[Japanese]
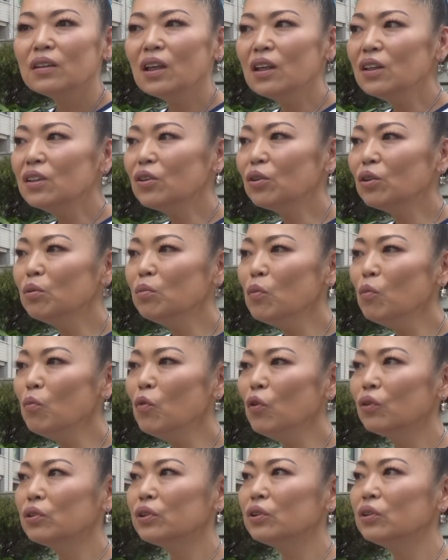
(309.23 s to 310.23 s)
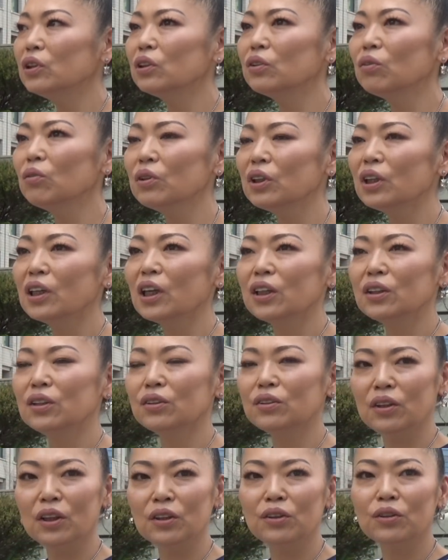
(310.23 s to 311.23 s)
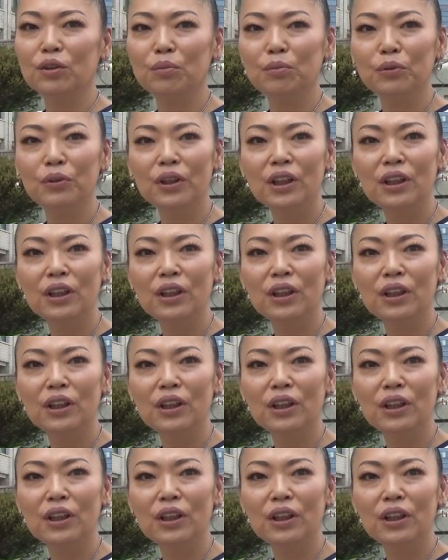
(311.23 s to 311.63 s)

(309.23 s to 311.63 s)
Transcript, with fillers: 転職ももう薬飲んでないですね随分